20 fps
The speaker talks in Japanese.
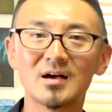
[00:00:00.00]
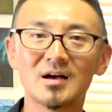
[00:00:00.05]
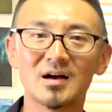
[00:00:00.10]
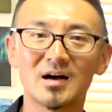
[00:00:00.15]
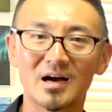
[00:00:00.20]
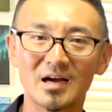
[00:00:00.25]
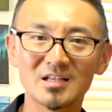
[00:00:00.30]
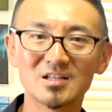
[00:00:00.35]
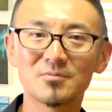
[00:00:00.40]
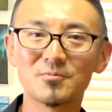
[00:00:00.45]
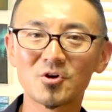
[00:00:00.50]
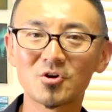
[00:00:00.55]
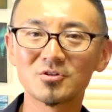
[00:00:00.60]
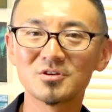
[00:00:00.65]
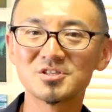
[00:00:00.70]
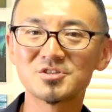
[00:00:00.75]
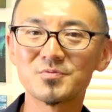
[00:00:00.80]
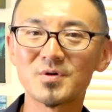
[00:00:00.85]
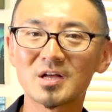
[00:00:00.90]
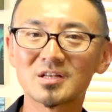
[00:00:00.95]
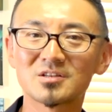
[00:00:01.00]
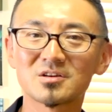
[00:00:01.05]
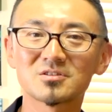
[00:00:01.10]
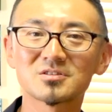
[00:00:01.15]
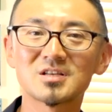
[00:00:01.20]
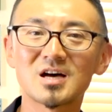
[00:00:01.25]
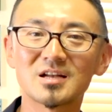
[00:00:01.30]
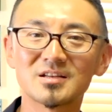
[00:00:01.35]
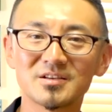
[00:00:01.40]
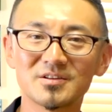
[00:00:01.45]
はいどうもこんにちは、
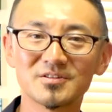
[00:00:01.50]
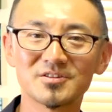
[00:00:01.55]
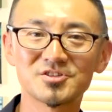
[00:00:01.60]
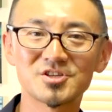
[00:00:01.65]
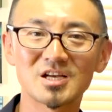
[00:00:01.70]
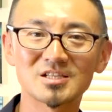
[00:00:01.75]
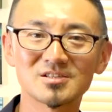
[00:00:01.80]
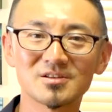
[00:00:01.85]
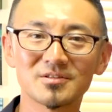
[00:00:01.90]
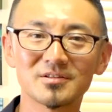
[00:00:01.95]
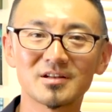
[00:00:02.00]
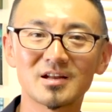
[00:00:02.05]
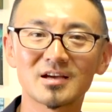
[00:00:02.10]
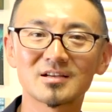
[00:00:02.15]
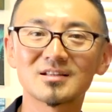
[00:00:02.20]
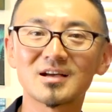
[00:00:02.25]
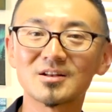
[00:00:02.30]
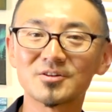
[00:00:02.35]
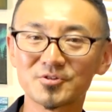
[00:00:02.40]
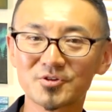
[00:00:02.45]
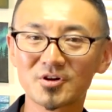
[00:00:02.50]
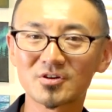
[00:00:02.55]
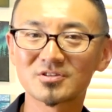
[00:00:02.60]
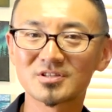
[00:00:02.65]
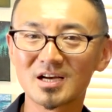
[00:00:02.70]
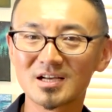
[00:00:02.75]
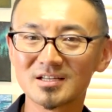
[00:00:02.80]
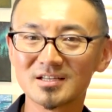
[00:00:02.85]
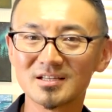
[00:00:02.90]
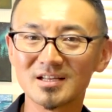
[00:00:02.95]
ドクター・リングル発音ディレクターの
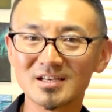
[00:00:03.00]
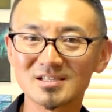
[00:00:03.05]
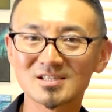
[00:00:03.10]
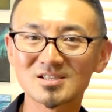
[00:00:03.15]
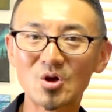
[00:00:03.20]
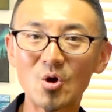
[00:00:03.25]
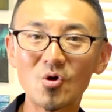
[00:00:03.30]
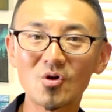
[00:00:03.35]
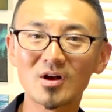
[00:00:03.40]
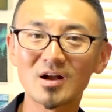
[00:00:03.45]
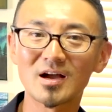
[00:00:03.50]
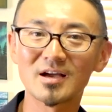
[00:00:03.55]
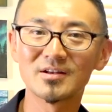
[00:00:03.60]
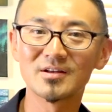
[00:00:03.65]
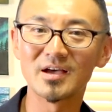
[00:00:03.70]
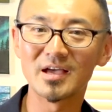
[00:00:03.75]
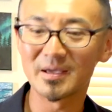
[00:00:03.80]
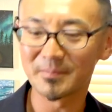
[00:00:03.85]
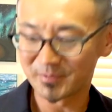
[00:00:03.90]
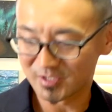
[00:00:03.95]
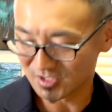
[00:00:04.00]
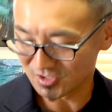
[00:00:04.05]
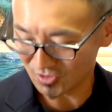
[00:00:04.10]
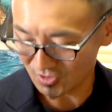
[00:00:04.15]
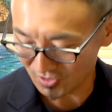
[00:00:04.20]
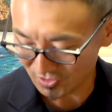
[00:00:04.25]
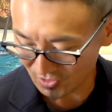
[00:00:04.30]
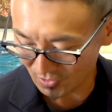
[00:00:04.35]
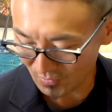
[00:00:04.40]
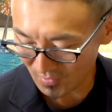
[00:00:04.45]
ドクター・リーです。今回の
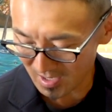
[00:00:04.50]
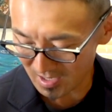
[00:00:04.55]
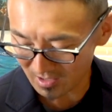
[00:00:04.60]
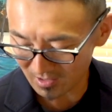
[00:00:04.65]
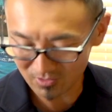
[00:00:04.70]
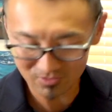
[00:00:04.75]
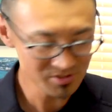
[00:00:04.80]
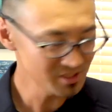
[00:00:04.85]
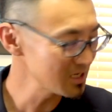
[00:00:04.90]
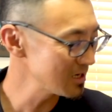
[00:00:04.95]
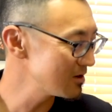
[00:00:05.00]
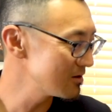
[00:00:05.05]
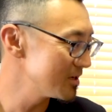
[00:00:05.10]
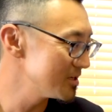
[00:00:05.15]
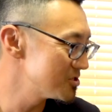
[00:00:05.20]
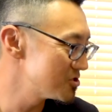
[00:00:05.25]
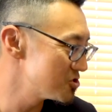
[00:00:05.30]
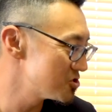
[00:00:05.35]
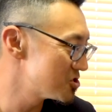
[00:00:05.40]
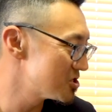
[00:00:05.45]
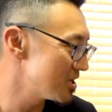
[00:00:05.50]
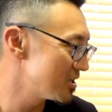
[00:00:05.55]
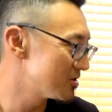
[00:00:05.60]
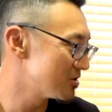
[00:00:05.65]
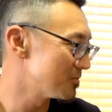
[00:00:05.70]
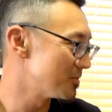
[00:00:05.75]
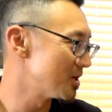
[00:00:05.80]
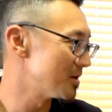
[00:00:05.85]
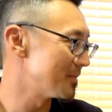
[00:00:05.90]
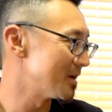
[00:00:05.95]
エピソードはこちらを練習したい
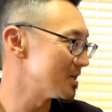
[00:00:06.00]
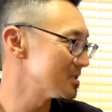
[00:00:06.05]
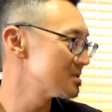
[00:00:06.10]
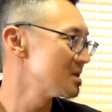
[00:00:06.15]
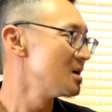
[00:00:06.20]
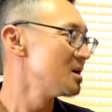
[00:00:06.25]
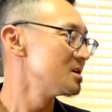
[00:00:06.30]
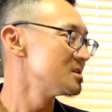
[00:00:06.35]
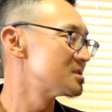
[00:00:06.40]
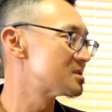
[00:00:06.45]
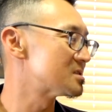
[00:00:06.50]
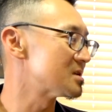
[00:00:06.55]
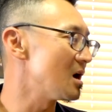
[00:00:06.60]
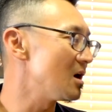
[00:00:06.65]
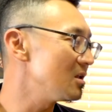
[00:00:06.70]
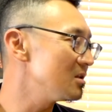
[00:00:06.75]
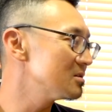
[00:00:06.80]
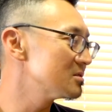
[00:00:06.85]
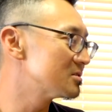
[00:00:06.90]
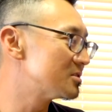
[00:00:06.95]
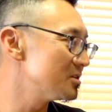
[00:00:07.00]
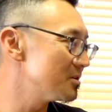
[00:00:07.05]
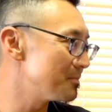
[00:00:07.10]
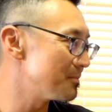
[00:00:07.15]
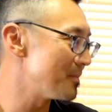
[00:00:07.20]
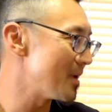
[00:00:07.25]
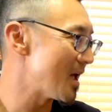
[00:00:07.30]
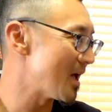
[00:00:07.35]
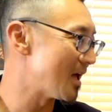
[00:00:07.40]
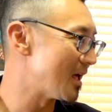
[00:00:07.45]
と思います。Saul
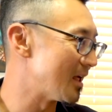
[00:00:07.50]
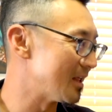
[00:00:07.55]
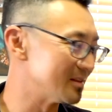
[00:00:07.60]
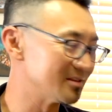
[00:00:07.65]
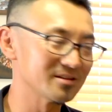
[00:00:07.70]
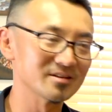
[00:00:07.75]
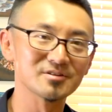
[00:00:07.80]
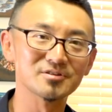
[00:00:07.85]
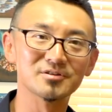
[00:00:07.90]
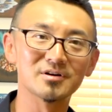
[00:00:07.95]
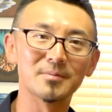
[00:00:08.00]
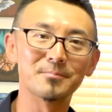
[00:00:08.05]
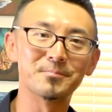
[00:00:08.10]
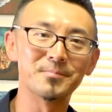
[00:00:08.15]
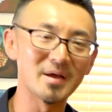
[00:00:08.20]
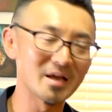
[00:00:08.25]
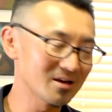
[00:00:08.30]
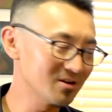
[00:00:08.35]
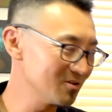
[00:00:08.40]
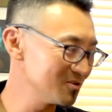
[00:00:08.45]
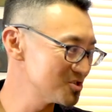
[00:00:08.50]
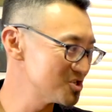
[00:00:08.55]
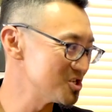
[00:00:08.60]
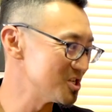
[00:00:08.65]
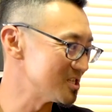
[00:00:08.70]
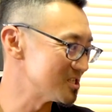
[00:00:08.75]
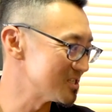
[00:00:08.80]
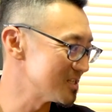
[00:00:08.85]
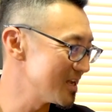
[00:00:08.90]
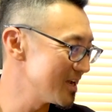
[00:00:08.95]
Goodman っていう弁護士
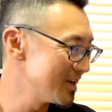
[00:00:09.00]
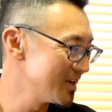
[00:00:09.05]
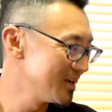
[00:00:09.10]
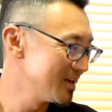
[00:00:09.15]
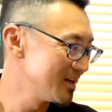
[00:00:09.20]
ですね、